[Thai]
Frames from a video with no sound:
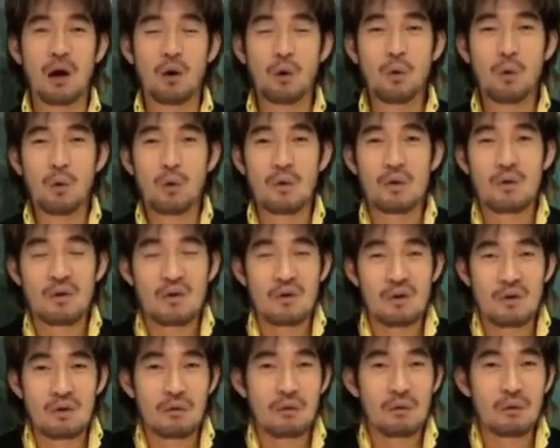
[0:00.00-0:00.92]
เขา
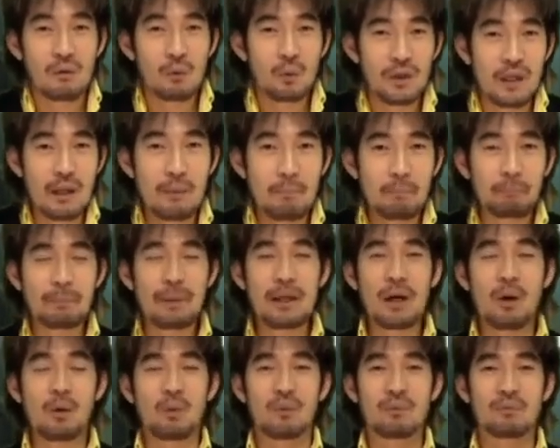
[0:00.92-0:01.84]
กินเป
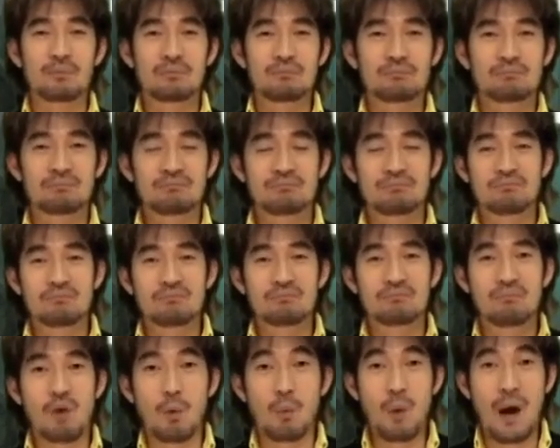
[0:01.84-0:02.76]
รี้ยว
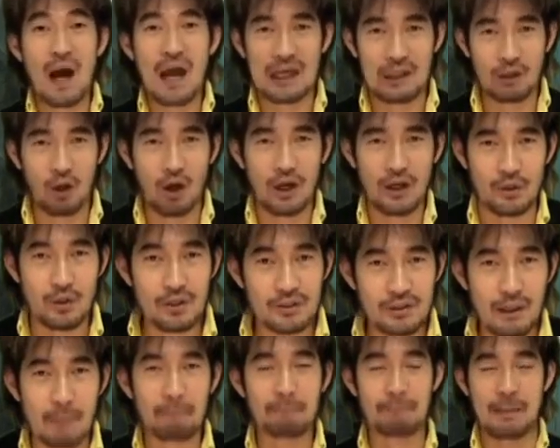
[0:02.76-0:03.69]
บอกว่าอร่อยด้
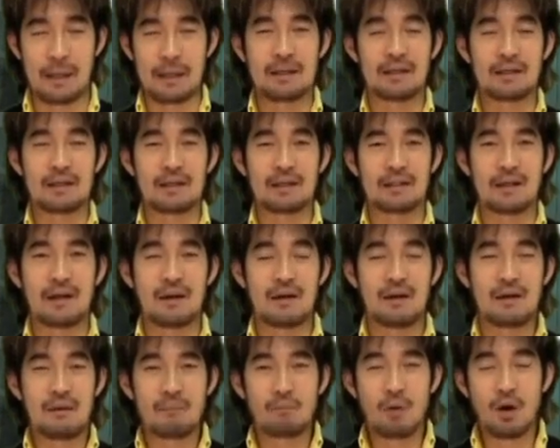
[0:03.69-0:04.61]
วยซ้ำไป
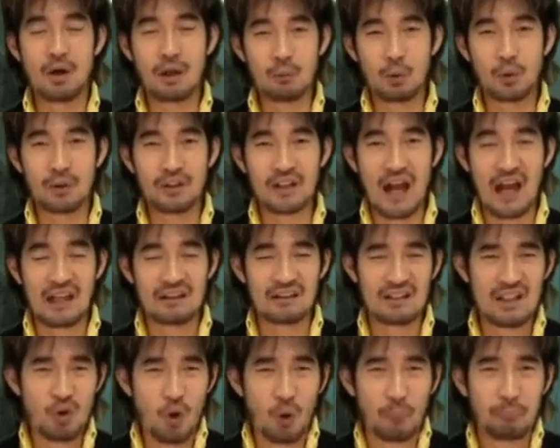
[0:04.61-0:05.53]
เพราะกระบวนการ
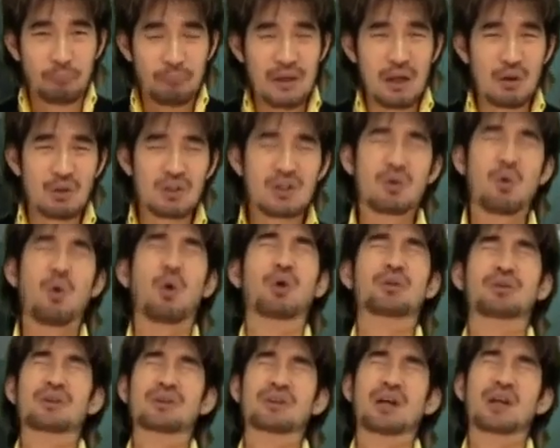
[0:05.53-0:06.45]
ที่อดเปรี้ยวคืออ
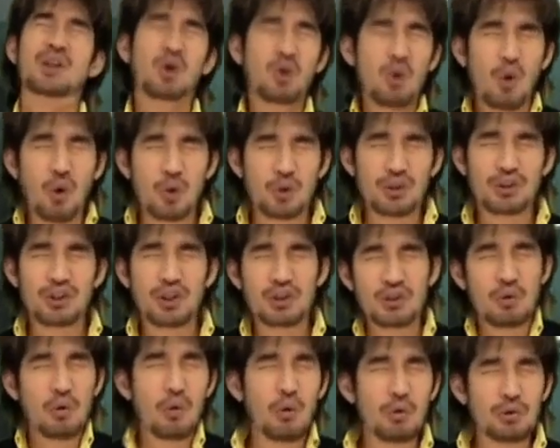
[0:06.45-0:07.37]
ดฉันต้องอด
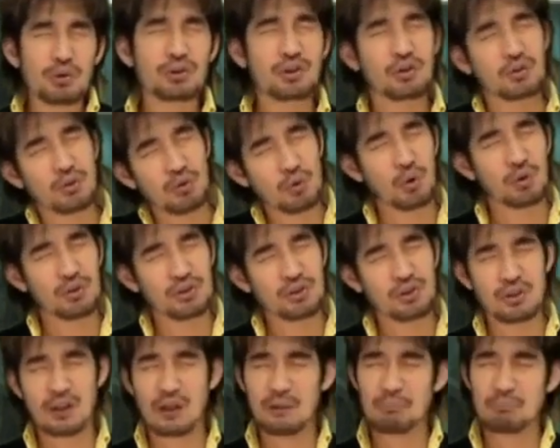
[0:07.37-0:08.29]
ฉันต้องอดฉันต้องอด
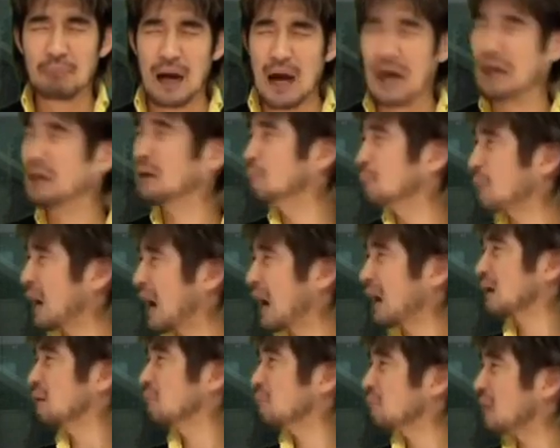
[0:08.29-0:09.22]
ฉันต้องลำบากลำ
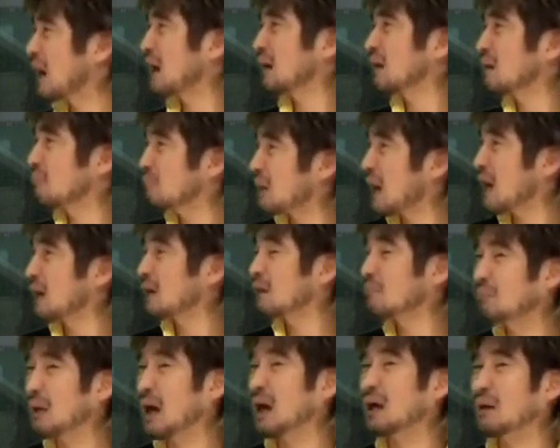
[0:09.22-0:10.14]
บากลำบากลำบาก
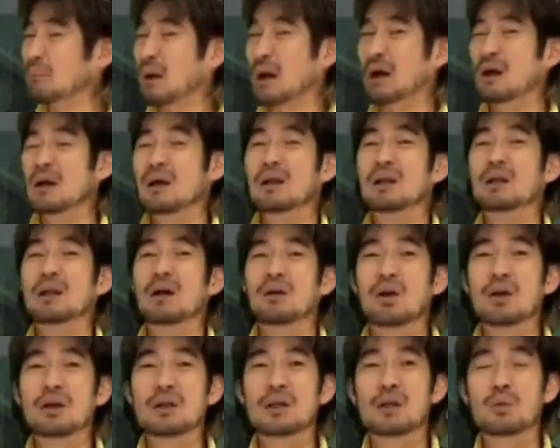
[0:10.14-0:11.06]
ลำบากลำบาก แล้
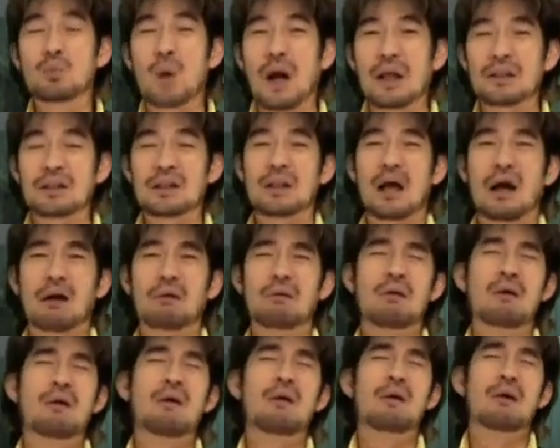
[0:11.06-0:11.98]
วค่อยกินหวานทีหลัง